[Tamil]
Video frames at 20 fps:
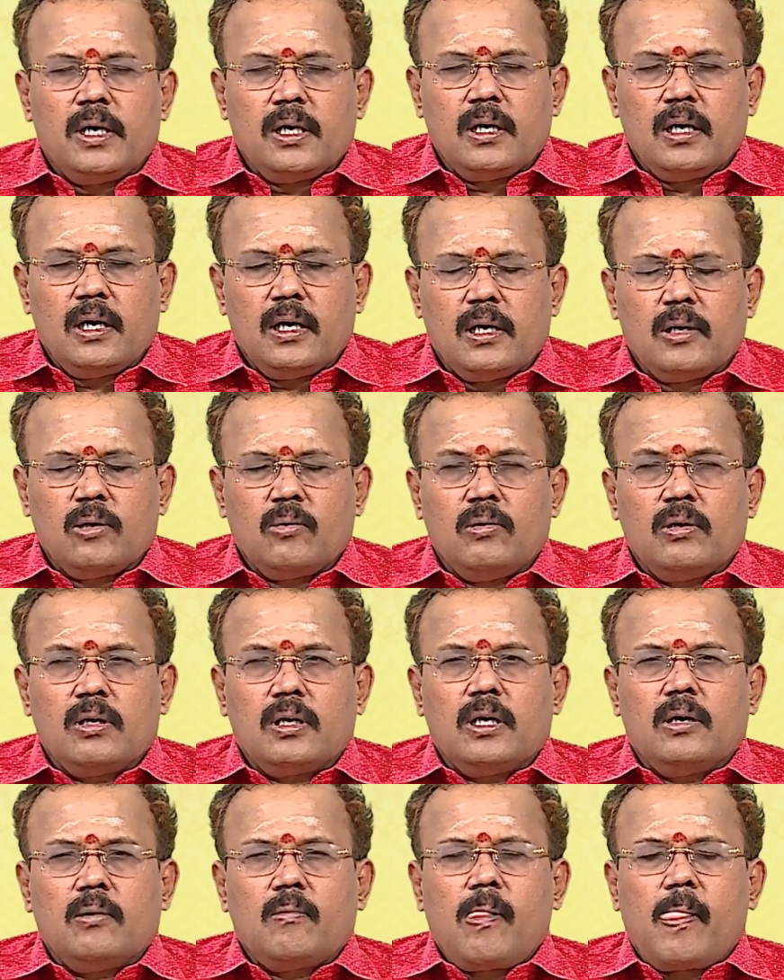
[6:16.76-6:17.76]
பலங்கள்
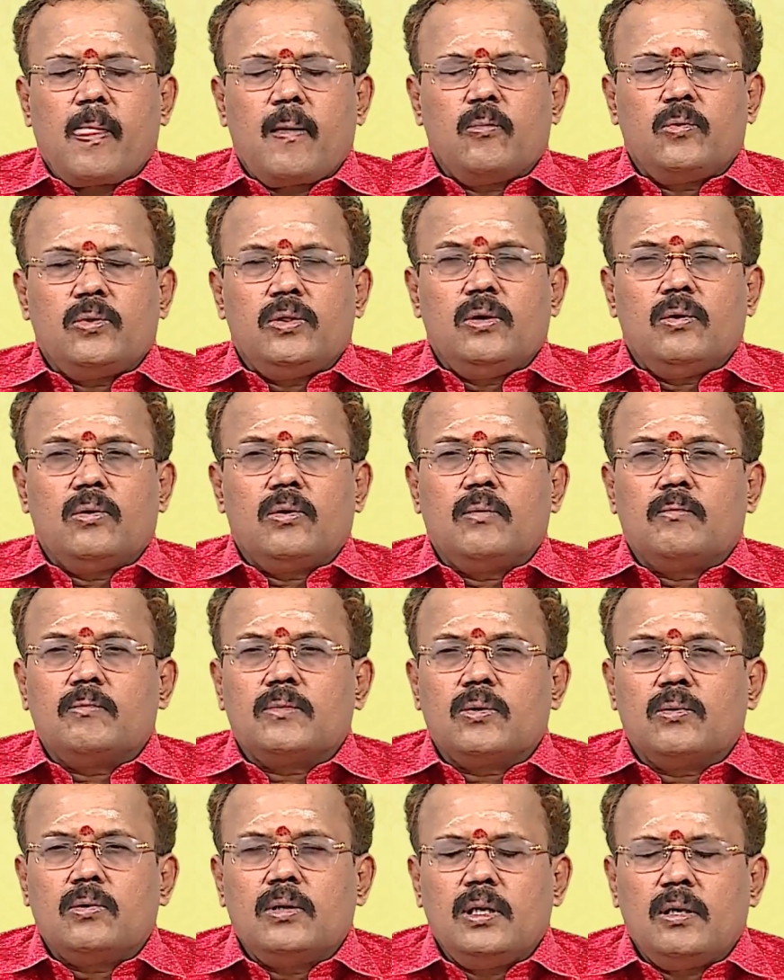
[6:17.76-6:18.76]
அனுகூலங்கள் உத்தியோகம்
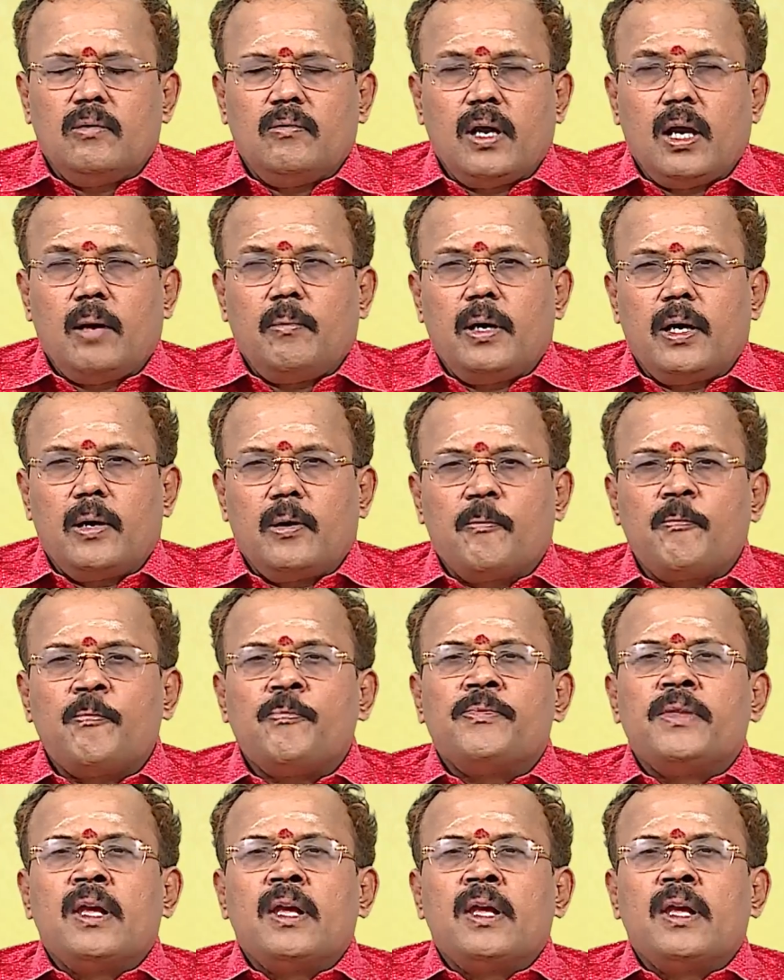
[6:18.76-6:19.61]
தொழில் வியாபாரம்